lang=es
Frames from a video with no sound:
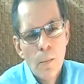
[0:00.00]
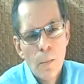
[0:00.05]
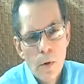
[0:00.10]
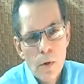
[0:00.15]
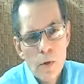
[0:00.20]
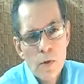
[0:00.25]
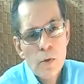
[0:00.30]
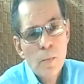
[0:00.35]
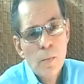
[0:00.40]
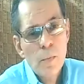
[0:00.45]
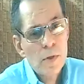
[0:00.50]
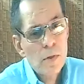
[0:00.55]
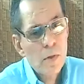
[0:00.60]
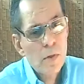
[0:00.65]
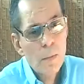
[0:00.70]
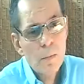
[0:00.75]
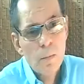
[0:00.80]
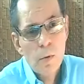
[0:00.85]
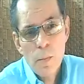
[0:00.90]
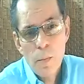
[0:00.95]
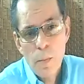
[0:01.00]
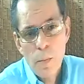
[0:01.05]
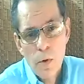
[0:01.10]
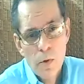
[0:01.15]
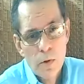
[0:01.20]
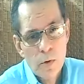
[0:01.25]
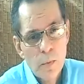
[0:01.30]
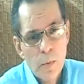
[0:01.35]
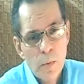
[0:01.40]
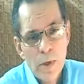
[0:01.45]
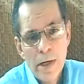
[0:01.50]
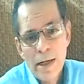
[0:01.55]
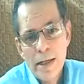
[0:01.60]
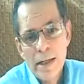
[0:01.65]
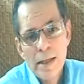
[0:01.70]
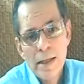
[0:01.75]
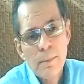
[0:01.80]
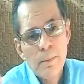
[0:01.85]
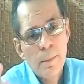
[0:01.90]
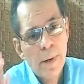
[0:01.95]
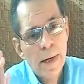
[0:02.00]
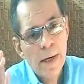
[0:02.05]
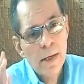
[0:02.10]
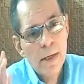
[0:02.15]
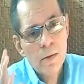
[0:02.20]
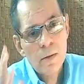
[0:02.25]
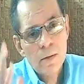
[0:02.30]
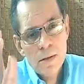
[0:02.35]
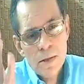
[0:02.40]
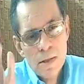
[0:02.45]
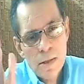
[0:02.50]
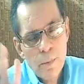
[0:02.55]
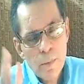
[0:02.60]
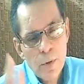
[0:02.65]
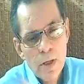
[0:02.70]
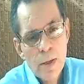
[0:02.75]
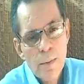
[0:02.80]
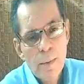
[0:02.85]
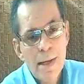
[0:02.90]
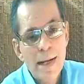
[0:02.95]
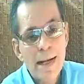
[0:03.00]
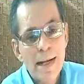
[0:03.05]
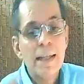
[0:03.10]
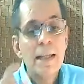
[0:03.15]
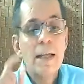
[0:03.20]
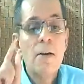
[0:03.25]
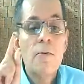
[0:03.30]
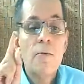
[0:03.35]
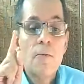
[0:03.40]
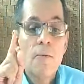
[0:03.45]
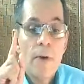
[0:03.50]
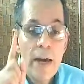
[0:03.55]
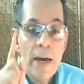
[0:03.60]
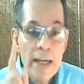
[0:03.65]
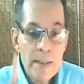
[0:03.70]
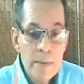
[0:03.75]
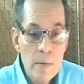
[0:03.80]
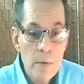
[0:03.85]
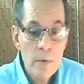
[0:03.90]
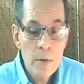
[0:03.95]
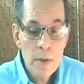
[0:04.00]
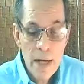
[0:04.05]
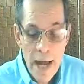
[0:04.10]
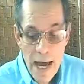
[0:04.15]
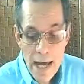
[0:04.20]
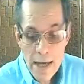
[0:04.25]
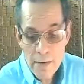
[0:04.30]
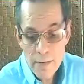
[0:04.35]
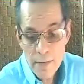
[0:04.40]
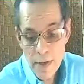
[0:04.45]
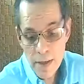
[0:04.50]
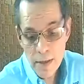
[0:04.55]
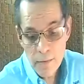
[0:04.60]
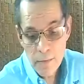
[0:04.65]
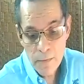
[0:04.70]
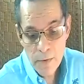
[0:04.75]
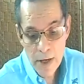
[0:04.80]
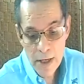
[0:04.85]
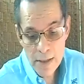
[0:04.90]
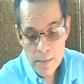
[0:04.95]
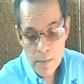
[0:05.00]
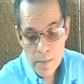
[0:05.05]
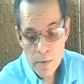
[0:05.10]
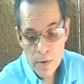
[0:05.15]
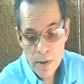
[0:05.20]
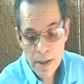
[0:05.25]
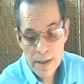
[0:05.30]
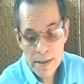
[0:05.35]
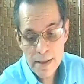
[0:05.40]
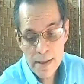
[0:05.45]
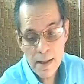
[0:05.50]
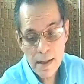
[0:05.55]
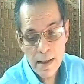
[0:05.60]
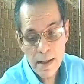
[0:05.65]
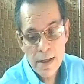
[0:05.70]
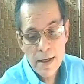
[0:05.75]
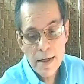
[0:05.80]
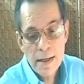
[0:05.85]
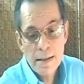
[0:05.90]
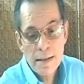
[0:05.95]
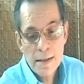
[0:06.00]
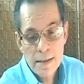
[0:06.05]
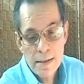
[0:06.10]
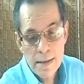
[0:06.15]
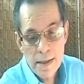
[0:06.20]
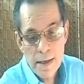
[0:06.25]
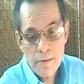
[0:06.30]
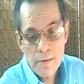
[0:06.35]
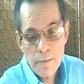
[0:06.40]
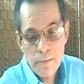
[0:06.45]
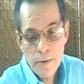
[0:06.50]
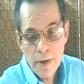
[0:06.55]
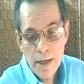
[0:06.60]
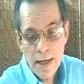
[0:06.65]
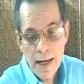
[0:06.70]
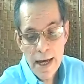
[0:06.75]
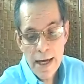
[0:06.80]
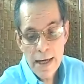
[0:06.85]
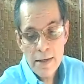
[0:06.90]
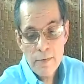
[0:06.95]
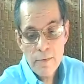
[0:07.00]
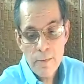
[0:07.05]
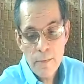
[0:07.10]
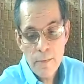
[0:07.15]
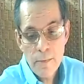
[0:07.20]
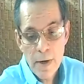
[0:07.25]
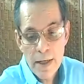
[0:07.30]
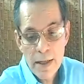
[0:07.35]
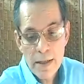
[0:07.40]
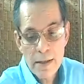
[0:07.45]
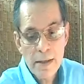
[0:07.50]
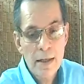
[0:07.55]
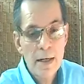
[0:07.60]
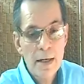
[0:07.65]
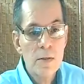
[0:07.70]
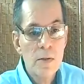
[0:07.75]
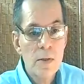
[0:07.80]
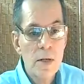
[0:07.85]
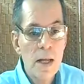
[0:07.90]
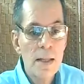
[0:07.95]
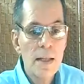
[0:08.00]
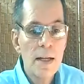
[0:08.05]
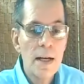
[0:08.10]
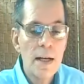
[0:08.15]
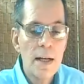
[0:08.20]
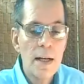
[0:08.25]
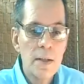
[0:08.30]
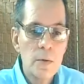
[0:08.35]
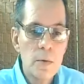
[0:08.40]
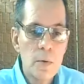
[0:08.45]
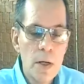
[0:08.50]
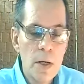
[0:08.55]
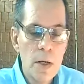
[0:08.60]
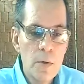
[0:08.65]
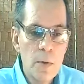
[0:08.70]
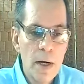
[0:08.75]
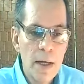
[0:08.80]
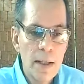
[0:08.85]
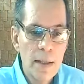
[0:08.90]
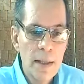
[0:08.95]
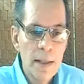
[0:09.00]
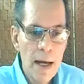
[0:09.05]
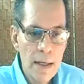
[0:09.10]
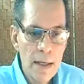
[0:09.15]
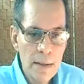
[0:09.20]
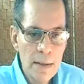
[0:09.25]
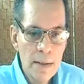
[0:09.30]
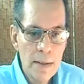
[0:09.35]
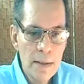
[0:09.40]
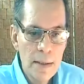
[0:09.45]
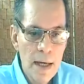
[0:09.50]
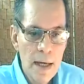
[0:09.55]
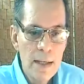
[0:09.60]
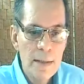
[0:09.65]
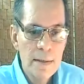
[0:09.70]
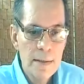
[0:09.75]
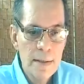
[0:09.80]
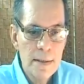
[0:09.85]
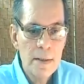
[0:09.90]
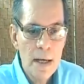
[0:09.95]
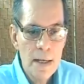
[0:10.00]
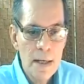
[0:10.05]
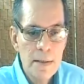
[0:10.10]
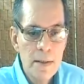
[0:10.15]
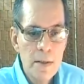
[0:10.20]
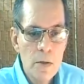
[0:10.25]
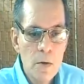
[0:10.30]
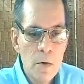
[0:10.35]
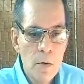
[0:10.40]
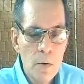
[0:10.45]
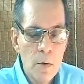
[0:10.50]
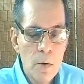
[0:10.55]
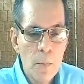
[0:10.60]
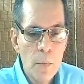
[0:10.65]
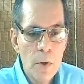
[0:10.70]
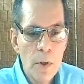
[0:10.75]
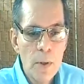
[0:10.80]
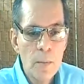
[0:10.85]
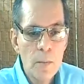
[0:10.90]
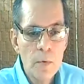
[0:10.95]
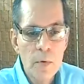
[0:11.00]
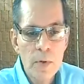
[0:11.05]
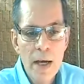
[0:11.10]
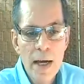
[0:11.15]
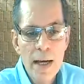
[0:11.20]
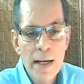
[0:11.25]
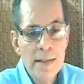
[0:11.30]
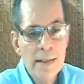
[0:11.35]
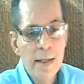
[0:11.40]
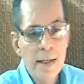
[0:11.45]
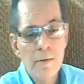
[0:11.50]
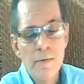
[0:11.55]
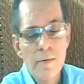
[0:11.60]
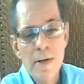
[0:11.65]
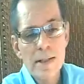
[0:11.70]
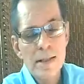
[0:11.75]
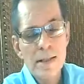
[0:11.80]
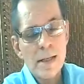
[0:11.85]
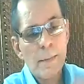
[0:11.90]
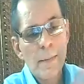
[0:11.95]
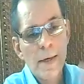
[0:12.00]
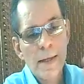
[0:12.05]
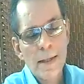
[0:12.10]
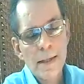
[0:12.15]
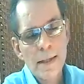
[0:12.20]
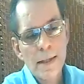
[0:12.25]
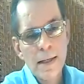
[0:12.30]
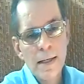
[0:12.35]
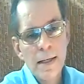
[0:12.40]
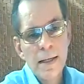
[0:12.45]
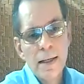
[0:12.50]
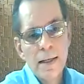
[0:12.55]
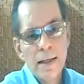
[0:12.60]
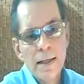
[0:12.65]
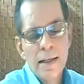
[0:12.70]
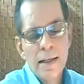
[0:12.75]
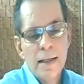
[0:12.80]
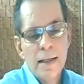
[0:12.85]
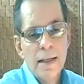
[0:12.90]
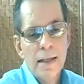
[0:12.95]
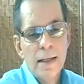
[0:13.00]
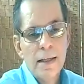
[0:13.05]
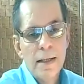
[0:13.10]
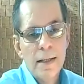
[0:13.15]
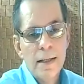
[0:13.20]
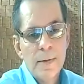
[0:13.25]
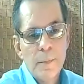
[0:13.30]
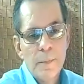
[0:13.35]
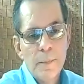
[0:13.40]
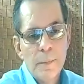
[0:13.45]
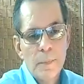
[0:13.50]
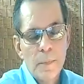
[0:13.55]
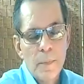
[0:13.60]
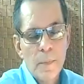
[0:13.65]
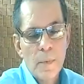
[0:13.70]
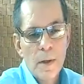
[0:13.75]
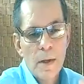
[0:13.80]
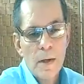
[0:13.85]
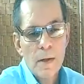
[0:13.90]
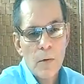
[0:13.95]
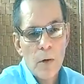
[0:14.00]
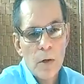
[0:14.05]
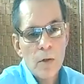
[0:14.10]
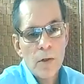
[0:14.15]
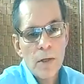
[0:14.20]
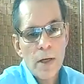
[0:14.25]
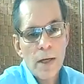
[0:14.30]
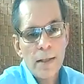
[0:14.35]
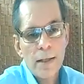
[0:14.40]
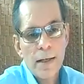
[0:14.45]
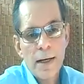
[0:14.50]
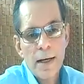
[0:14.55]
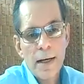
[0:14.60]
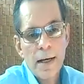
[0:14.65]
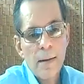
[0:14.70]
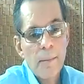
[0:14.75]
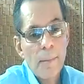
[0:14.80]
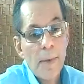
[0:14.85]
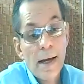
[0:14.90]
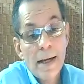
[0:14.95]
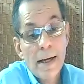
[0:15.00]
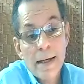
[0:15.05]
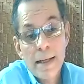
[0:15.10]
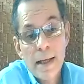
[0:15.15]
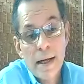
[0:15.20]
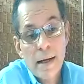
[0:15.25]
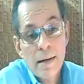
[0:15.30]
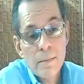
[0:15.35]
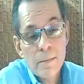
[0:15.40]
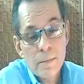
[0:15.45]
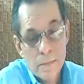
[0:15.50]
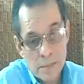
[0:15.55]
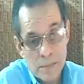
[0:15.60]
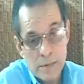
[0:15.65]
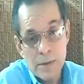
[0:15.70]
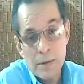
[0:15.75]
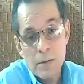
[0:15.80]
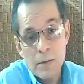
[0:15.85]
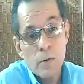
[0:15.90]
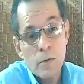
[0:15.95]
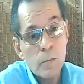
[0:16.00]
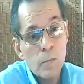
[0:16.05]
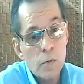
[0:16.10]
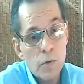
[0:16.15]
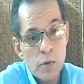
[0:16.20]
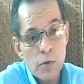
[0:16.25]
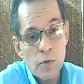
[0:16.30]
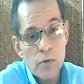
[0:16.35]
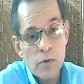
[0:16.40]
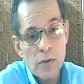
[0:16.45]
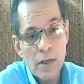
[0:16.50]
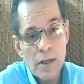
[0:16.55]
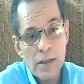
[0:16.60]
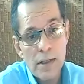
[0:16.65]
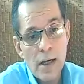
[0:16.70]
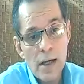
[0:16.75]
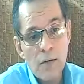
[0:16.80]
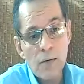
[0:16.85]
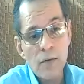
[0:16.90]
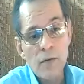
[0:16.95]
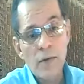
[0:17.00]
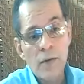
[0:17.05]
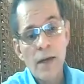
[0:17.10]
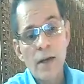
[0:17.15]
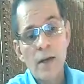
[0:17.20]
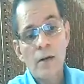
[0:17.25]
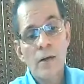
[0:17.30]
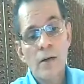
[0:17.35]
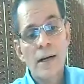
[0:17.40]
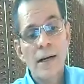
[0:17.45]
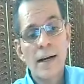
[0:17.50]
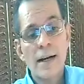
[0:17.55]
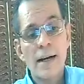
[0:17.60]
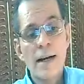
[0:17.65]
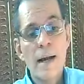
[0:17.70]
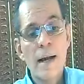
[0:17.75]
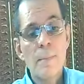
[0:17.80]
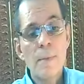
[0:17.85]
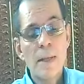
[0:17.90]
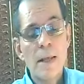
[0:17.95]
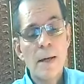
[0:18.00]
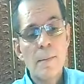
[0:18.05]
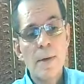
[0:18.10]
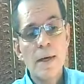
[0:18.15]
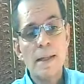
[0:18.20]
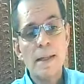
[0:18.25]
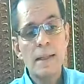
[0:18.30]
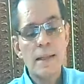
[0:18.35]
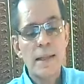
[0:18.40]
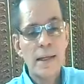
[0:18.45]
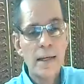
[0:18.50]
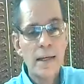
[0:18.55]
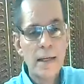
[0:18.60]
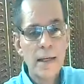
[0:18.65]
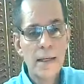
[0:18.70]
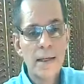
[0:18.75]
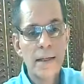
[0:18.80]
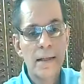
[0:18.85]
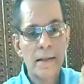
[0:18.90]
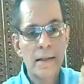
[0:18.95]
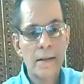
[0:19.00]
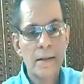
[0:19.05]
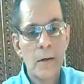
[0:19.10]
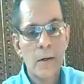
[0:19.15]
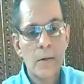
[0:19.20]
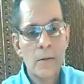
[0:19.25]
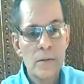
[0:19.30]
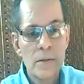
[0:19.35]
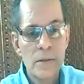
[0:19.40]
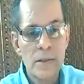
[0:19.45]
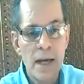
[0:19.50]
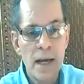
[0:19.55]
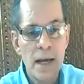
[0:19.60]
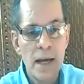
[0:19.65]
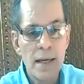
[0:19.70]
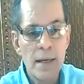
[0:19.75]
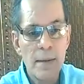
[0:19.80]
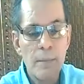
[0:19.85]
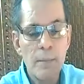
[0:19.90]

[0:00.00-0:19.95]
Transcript: Por supuesto que muy pocos pueden ir, pero se puede ver en el Facebook Live. El Facebook es el, dice Filey, Feria Internacional de la Lectura Yucatán. Así, así lo, pueden buscar. Así que fácilmente, em, cuando ya tengan la página, seguro muchos de ustedes ya lo hicieron, rápidamente, eh, cuando está